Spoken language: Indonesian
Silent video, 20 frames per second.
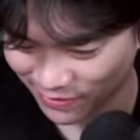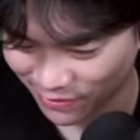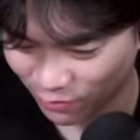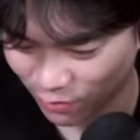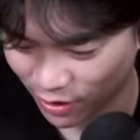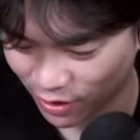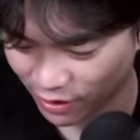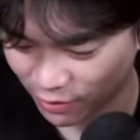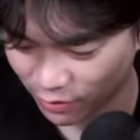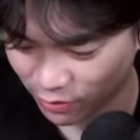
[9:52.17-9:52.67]

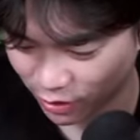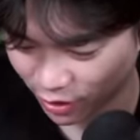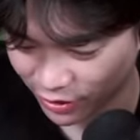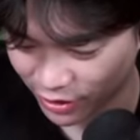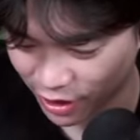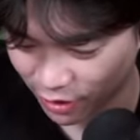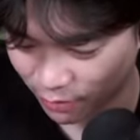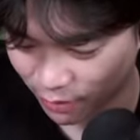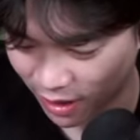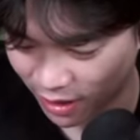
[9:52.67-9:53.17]
Wah, ini udah
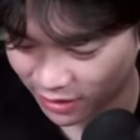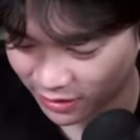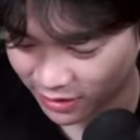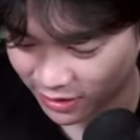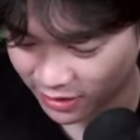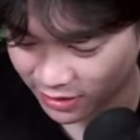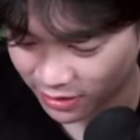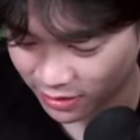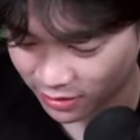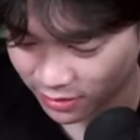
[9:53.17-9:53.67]
kenyang banget,
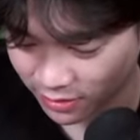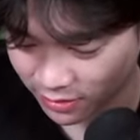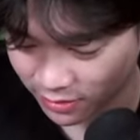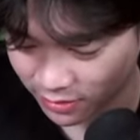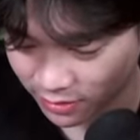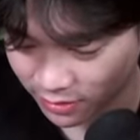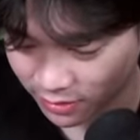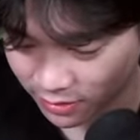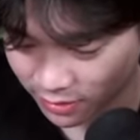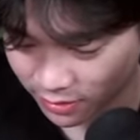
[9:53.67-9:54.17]
guys.
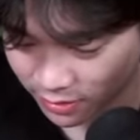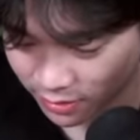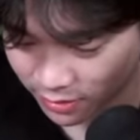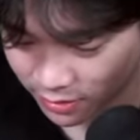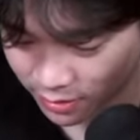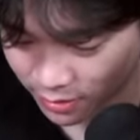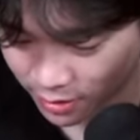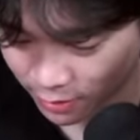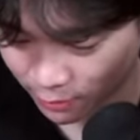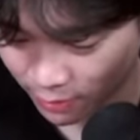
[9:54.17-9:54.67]

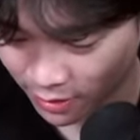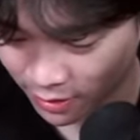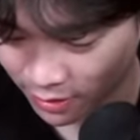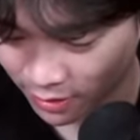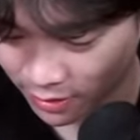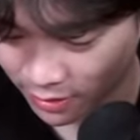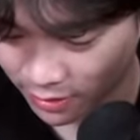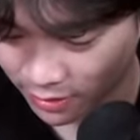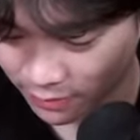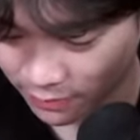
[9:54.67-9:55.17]
Sabar.
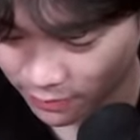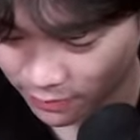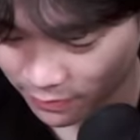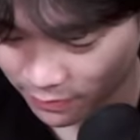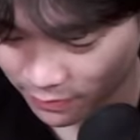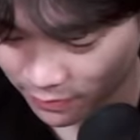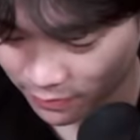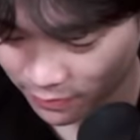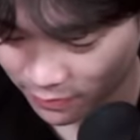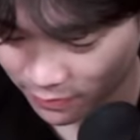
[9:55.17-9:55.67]

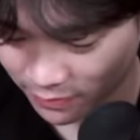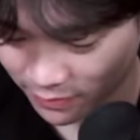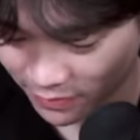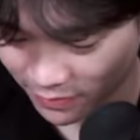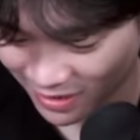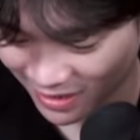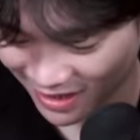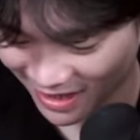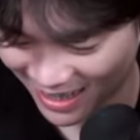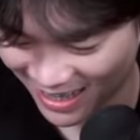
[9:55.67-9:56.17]

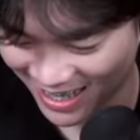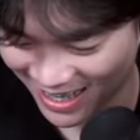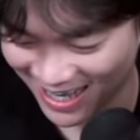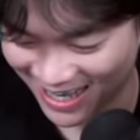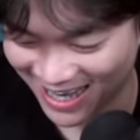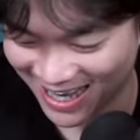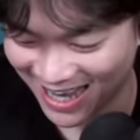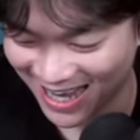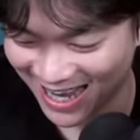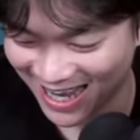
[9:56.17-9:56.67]

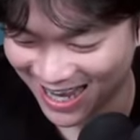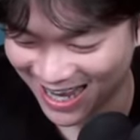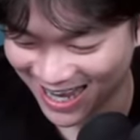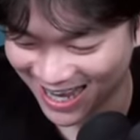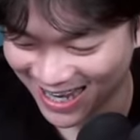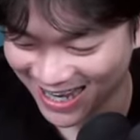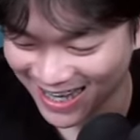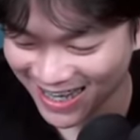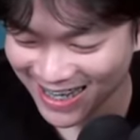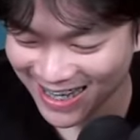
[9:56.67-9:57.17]

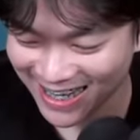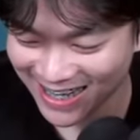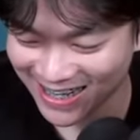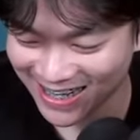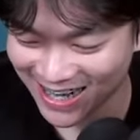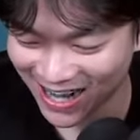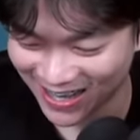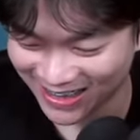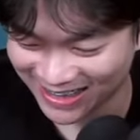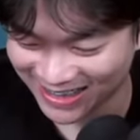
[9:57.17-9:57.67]
Hehe,
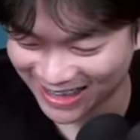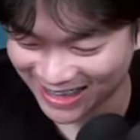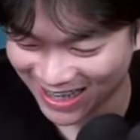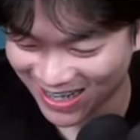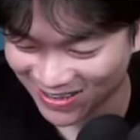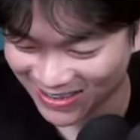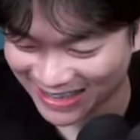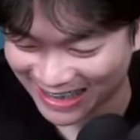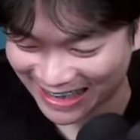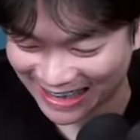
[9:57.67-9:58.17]

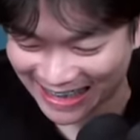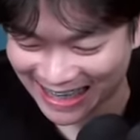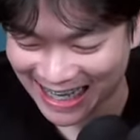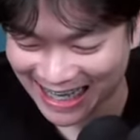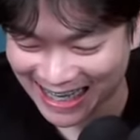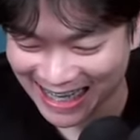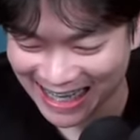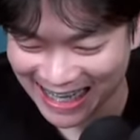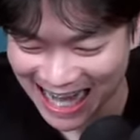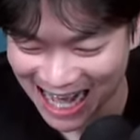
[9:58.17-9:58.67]
gocek-gocek
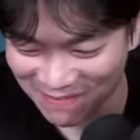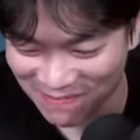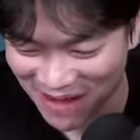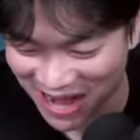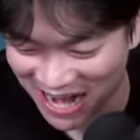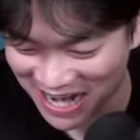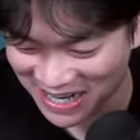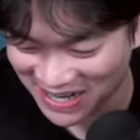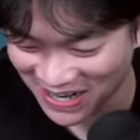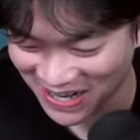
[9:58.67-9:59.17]
dikit
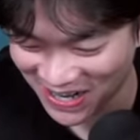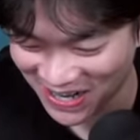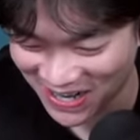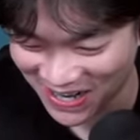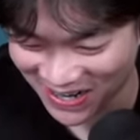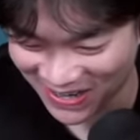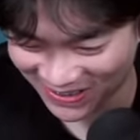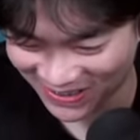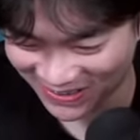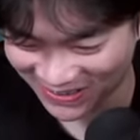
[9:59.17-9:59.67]

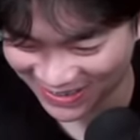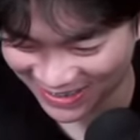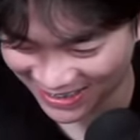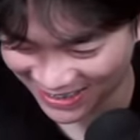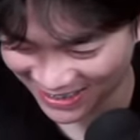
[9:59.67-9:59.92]
abangku.